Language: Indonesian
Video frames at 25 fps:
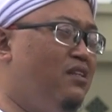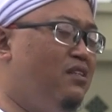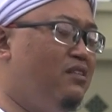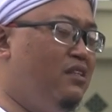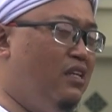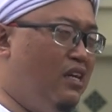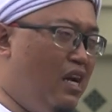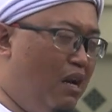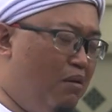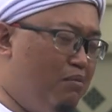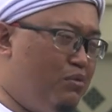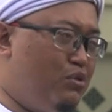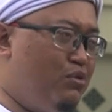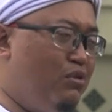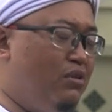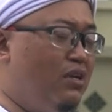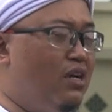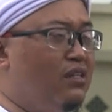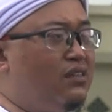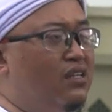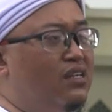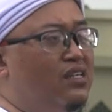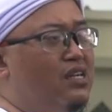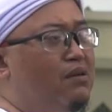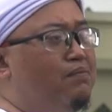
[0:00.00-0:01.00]
Di dalam
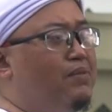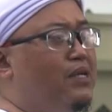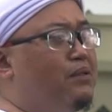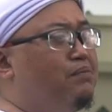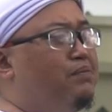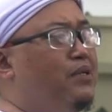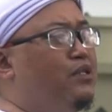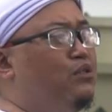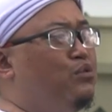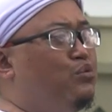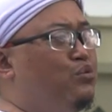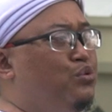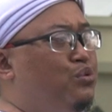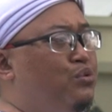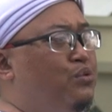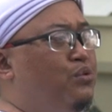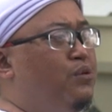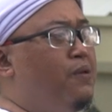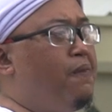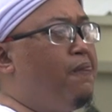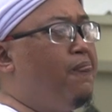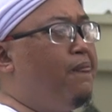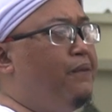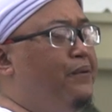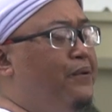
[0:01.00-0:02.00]
surga terdapat pintu,
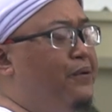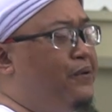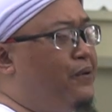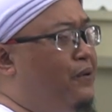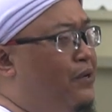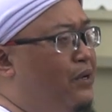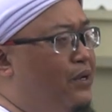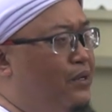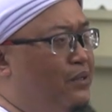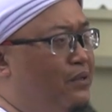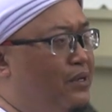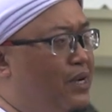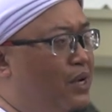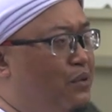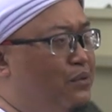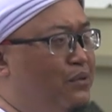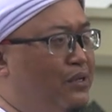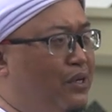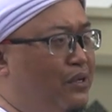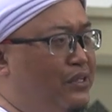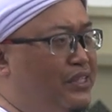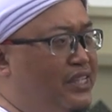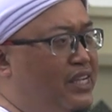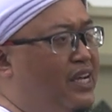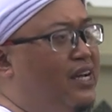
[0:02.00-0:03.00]
yuqalu lahu
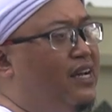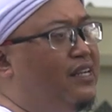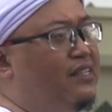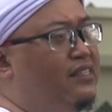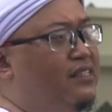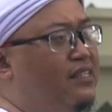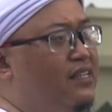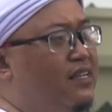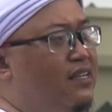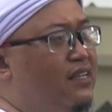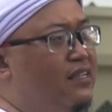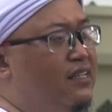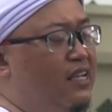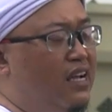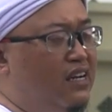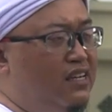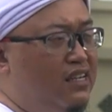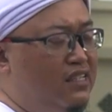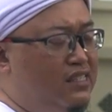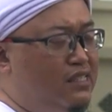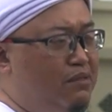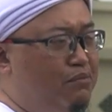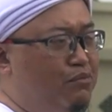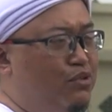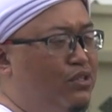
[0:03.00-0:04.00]
rayyan yang
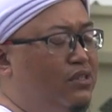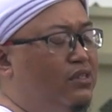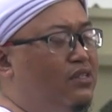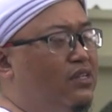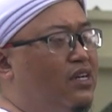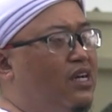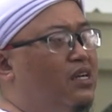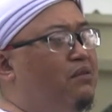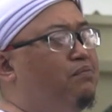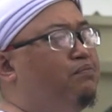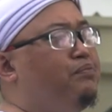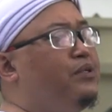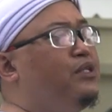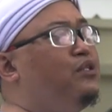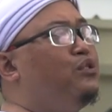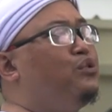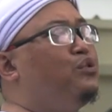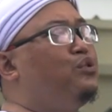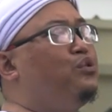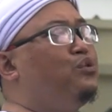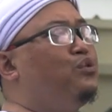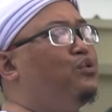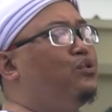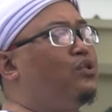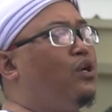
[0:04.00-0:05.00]
disebut dengan
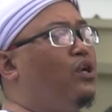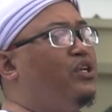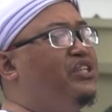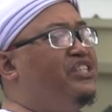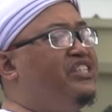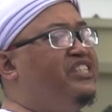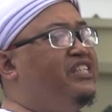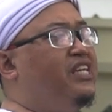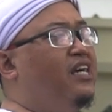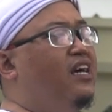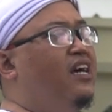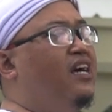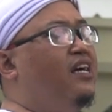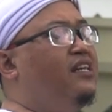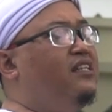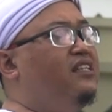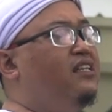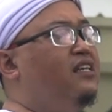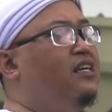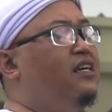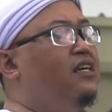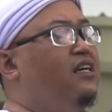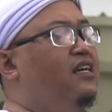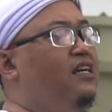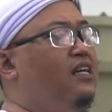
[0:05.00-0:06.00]
pintu rayyan
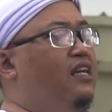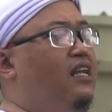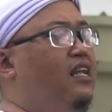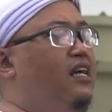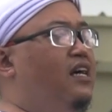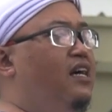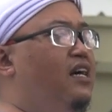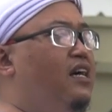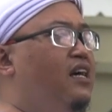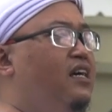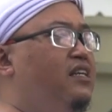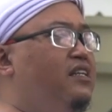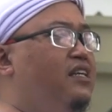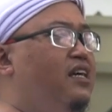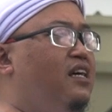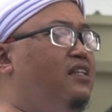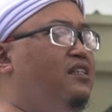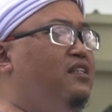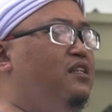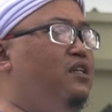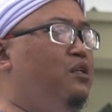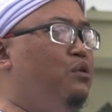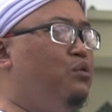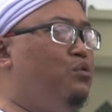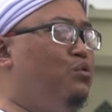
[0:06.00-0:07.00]
la
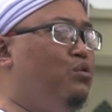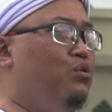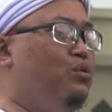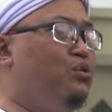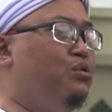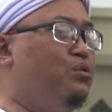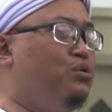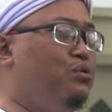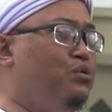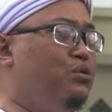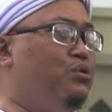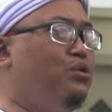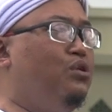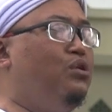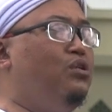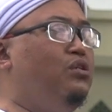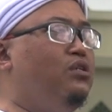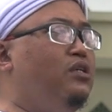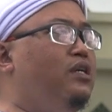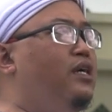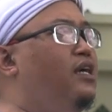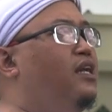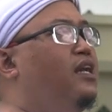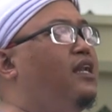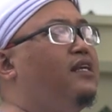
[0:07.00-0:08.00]
yadkhuluhu
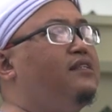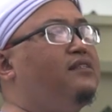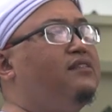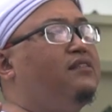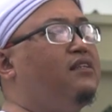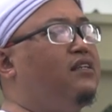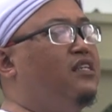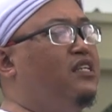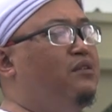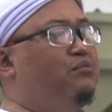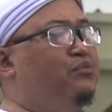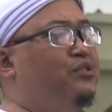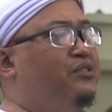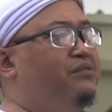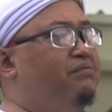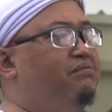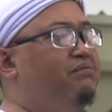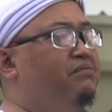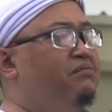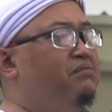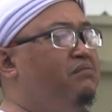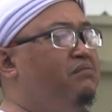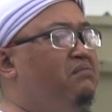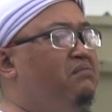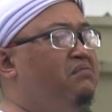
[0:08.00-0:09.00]
illa saimun.
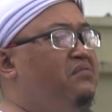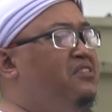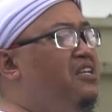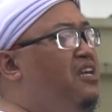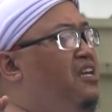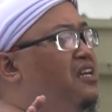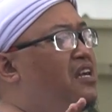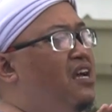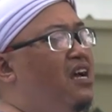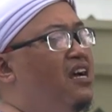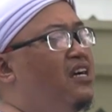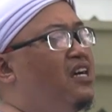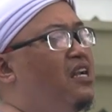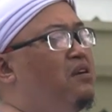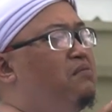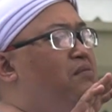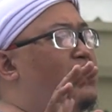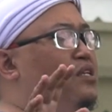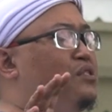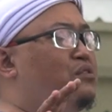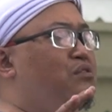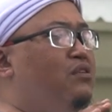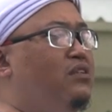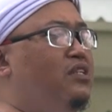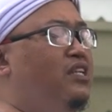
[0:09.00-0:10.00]
Tidak akan
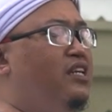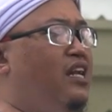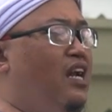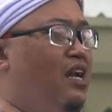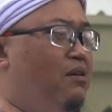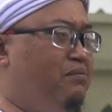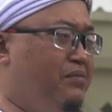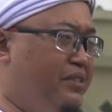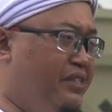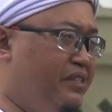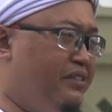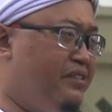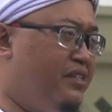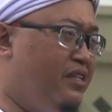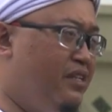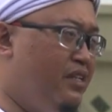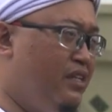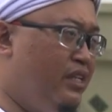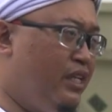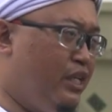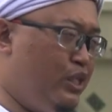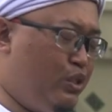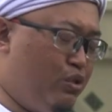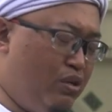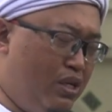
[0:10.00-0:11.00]
masuk di dalamnya
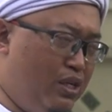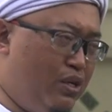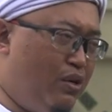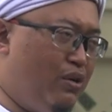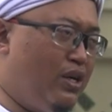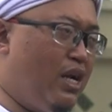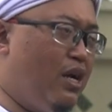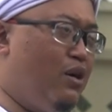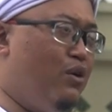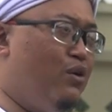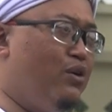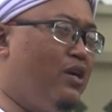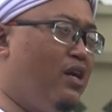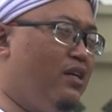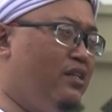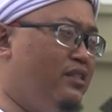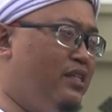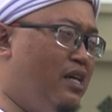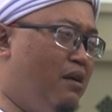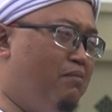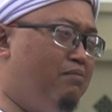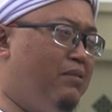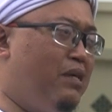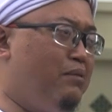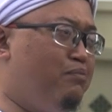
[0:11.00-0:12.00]
kecuali orang-orang
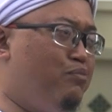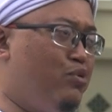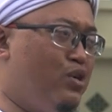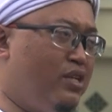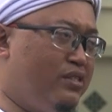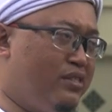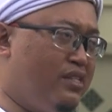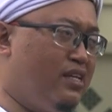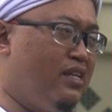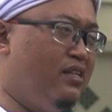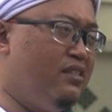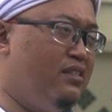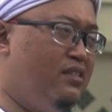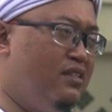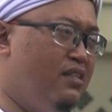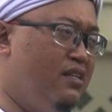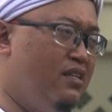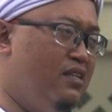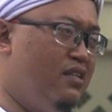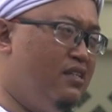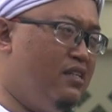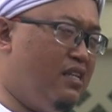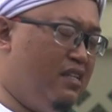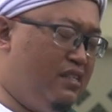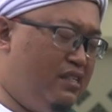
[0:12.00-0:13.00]
yang berpuasa.
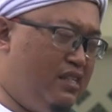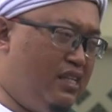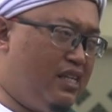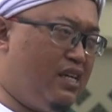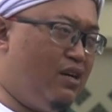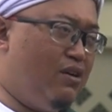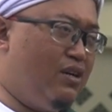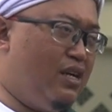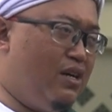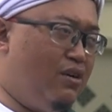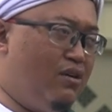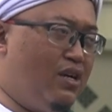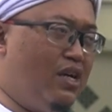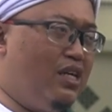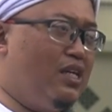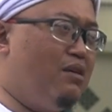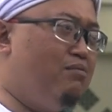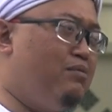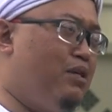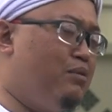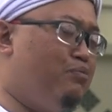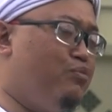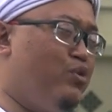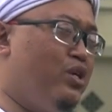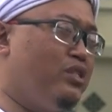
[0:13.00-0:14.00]
Dan jika orang-orang
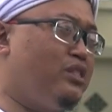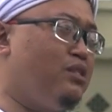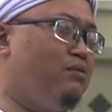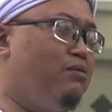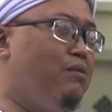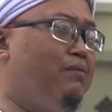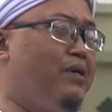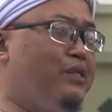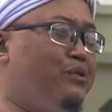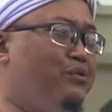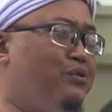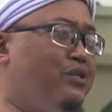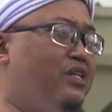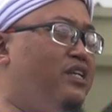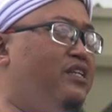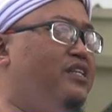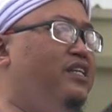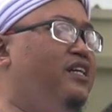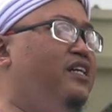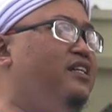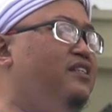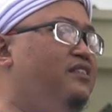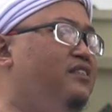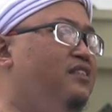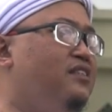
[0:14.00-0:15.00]
yang berpuasa
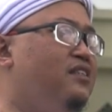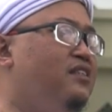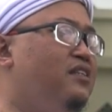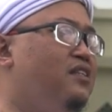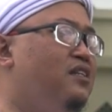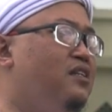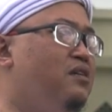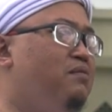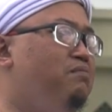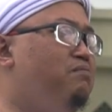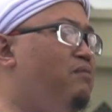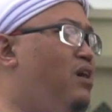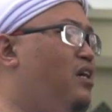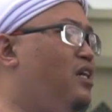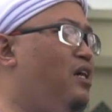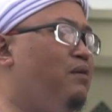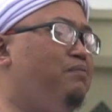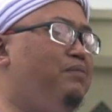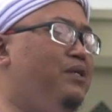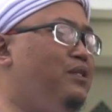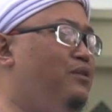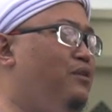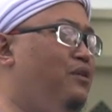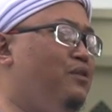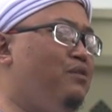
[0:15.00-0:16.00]
memasukinya, maka
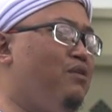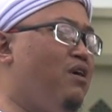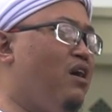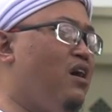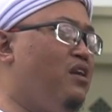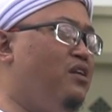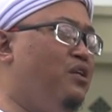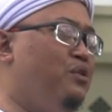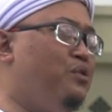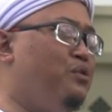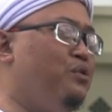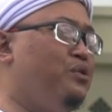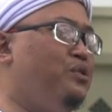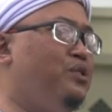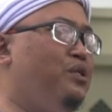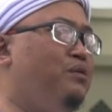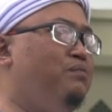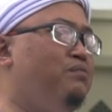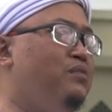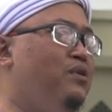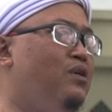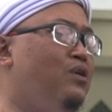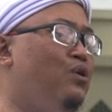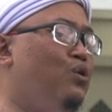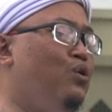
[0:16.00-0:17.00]
pintu itu akan ditutup
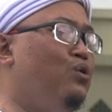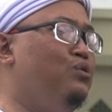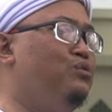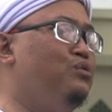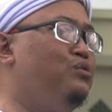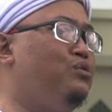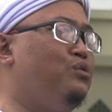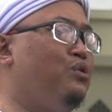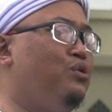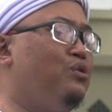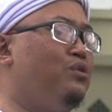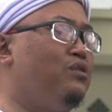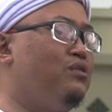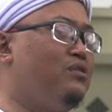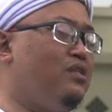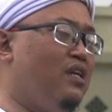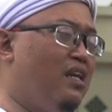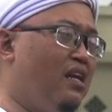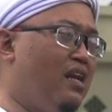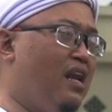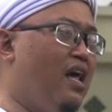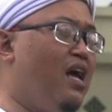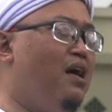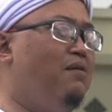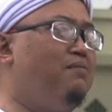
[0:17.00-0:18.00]
untuk
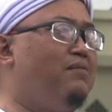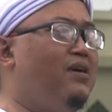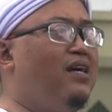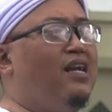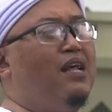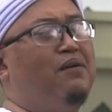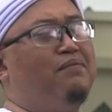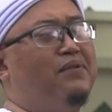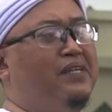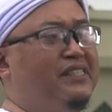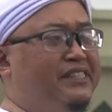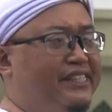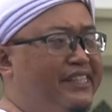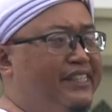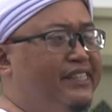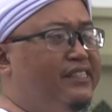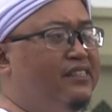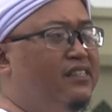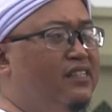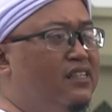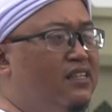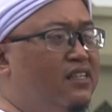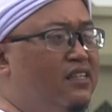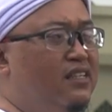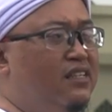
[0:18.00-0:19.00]
selama-lamanya
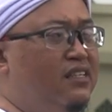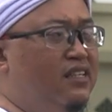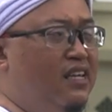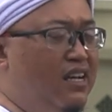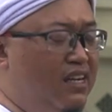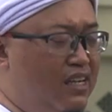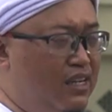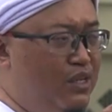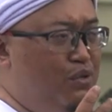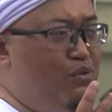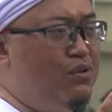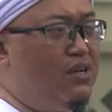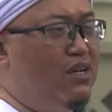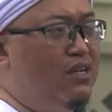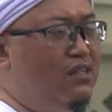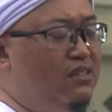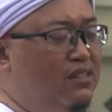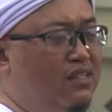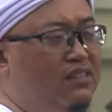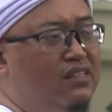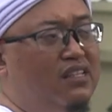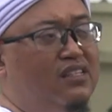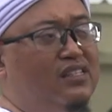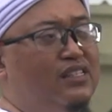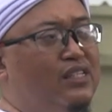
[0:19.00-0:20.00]
yang kedua,
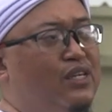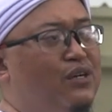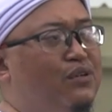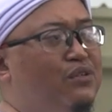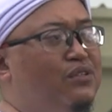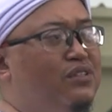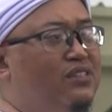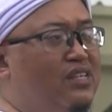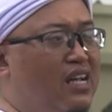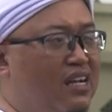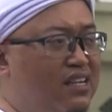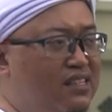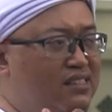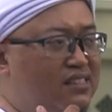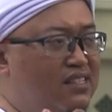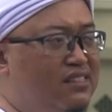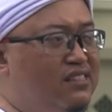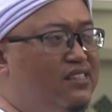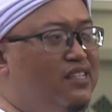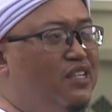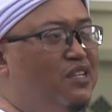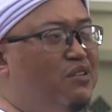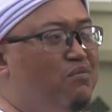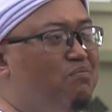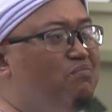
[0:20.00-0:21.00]
ditinjau dari
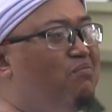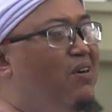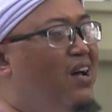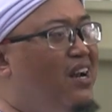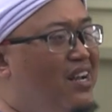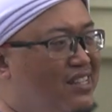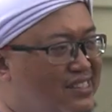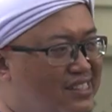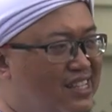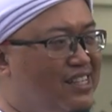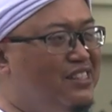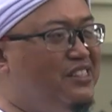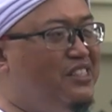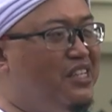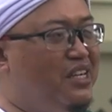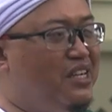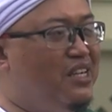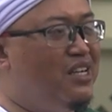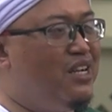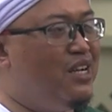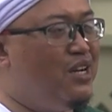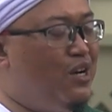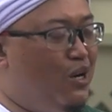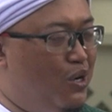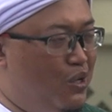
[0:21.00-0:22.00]
sisi balasannya.
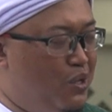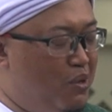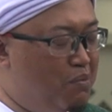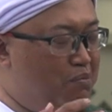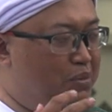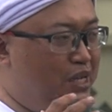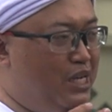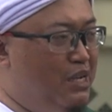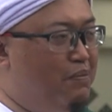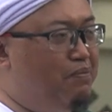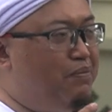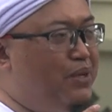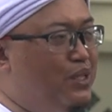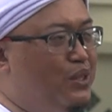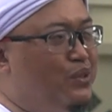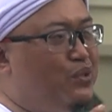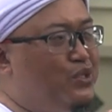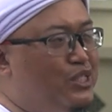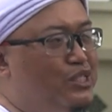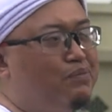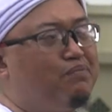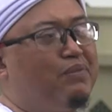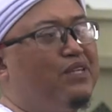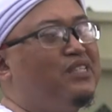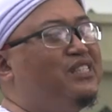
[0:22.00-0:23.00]
Allah beri pintu
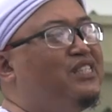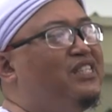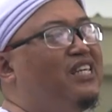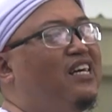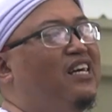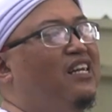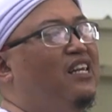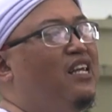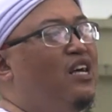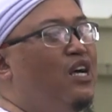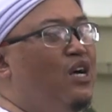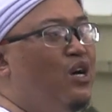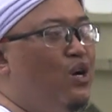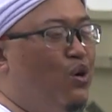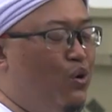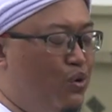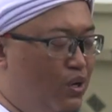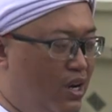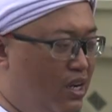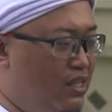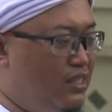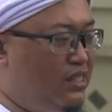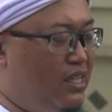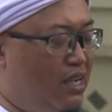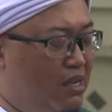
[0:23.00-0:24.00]
spesial.
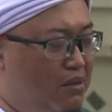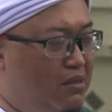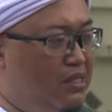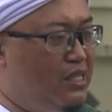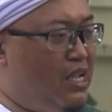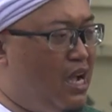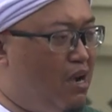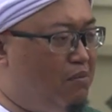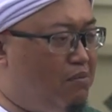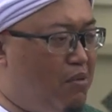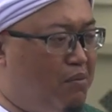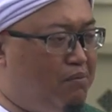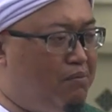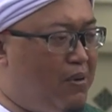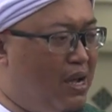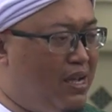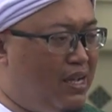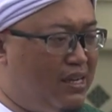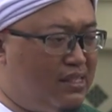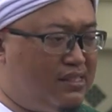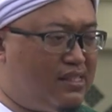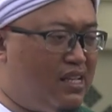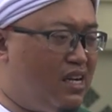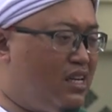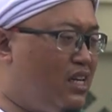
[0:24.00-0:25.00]
Orang yang yang
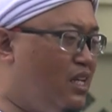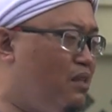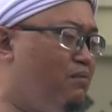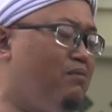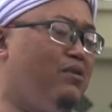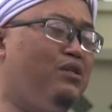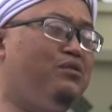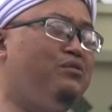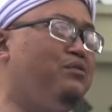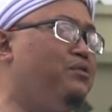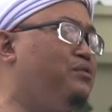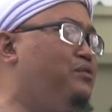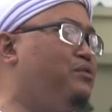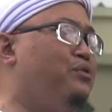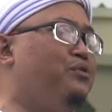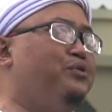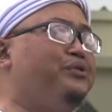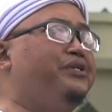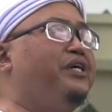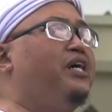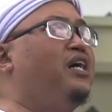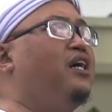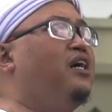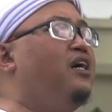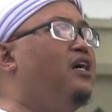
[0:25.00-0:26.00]
membayar zakat masuk
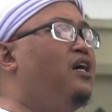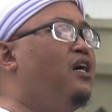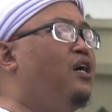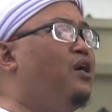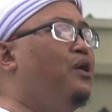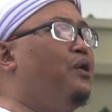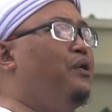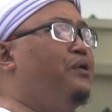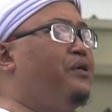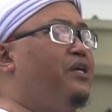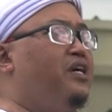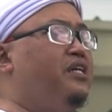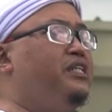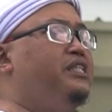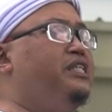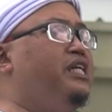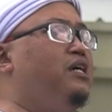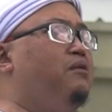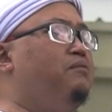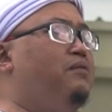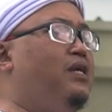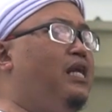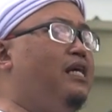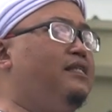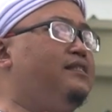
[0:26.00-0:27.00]
surga, orang
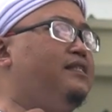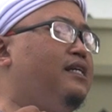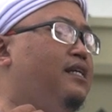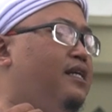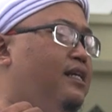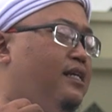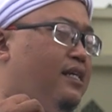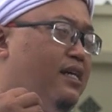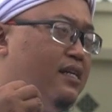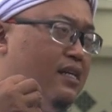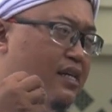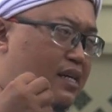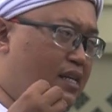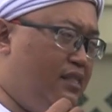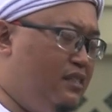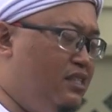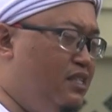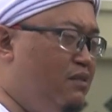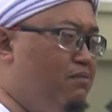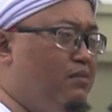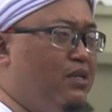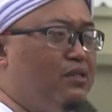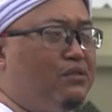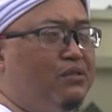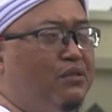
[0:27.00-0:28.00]
yang melaksanakan haji
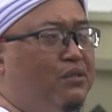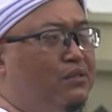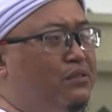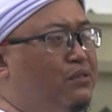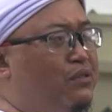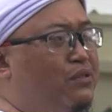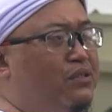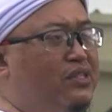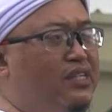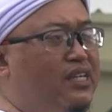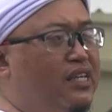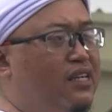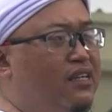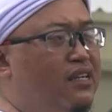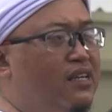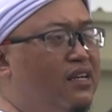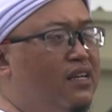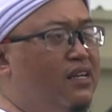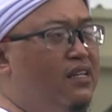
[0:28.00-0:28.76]
masuk surga.